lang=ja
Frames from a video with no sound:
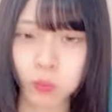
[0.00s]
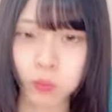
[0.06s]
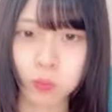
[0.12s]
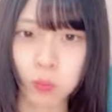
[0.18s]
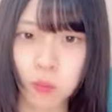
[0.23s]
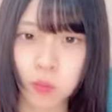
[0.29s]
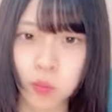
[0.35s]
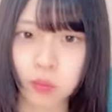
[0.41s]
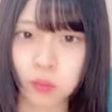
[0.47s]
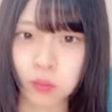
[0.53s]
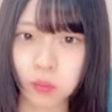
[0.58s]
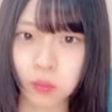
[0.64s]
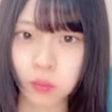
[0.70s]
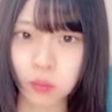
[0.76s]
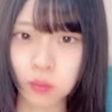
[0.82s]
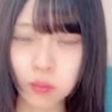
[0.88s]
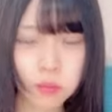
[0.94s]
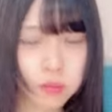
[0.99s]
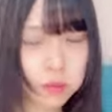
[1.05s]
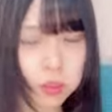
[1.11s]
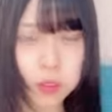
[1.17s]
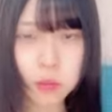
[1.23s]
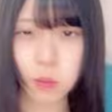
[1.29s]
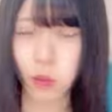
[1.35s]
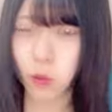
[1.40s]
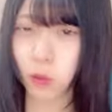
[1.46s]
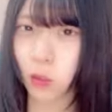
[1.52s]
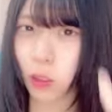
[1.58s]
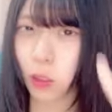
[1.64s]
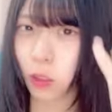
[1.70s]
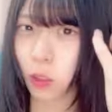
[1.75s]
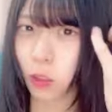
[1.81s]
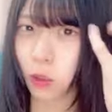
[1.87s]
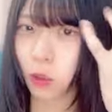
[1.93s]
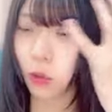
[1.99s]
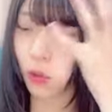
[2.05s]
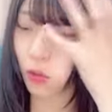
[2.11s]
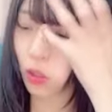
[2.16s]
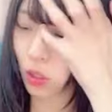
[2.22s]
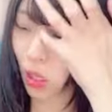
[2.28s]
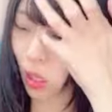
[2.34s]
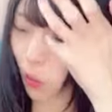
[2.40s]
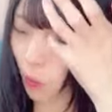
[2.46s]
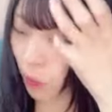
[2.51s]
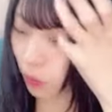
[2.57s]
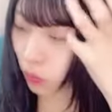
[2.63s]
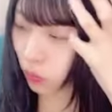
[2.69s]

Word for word: うん山ごはん結婚して